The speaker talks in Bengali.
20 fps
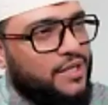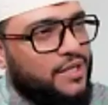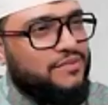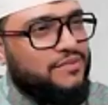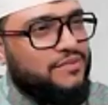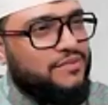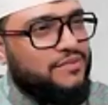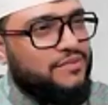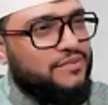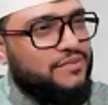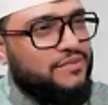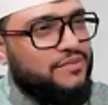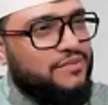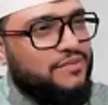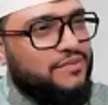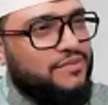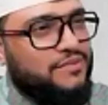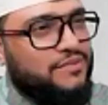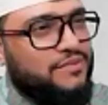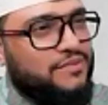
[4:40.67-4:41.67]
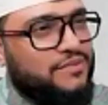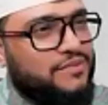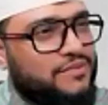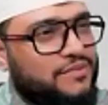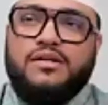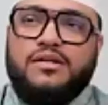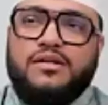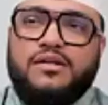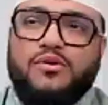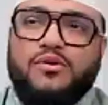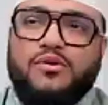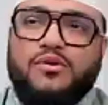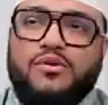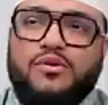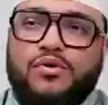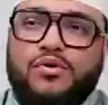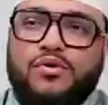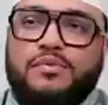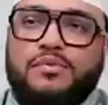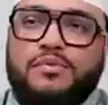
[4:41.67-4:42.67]
অর্থাৎ মার গর্ভে
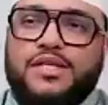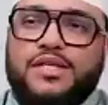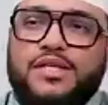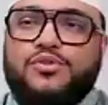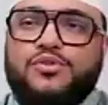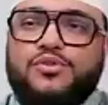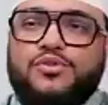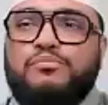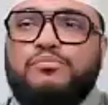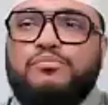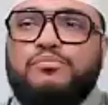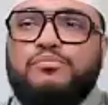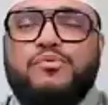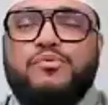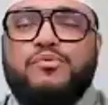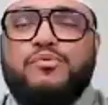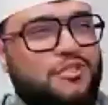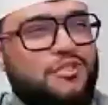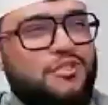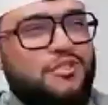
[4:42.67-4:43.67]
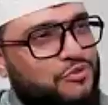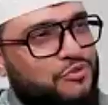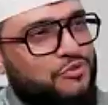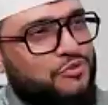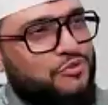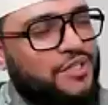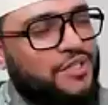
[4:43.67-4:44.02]
জন্ম নেওয়ার সময়